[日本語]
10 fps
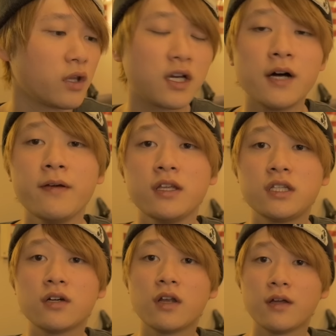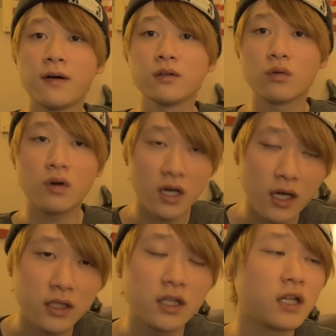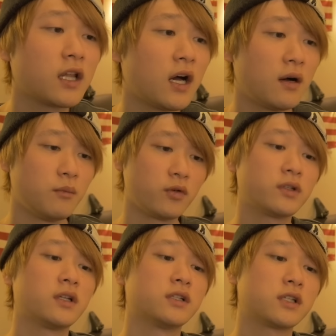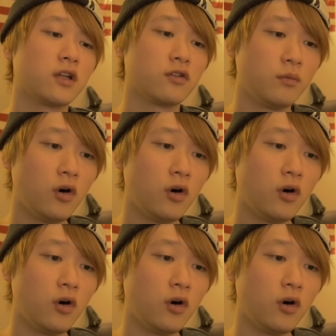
これね、カフェに来てくれたファンの子からいただいたものなんですけれど